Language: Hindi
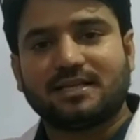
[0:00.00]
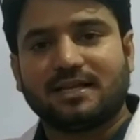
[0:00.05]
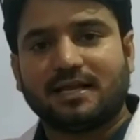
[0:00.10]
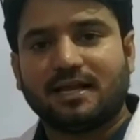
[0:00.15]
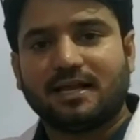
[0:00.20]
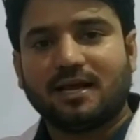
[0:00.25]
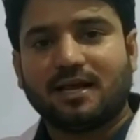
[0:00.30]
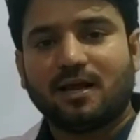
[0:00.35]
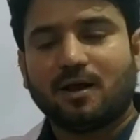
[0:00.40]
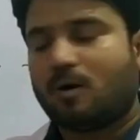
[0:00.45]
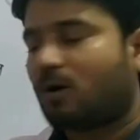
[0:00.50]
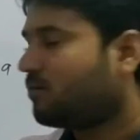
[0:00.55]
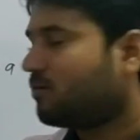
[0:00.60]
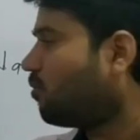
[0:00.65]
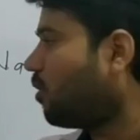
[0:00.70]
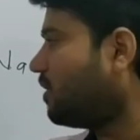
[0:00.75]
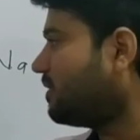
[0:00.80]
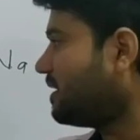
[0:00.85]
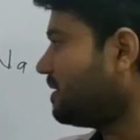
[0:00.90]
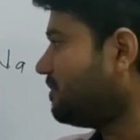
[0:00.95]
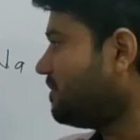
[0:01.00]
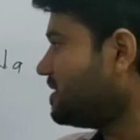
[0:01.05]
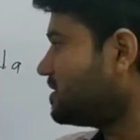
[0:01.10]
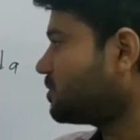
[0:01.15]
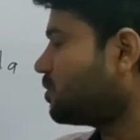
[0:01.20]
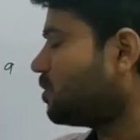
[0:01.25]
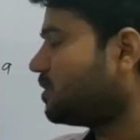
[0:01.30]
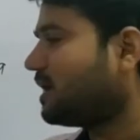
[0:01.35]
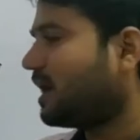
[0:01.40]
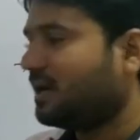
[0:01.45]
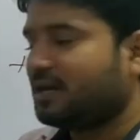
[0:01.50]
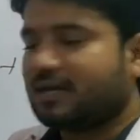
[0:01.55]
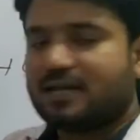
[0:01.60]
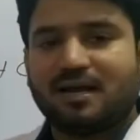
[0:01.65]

थे और वाटर में इसको डाल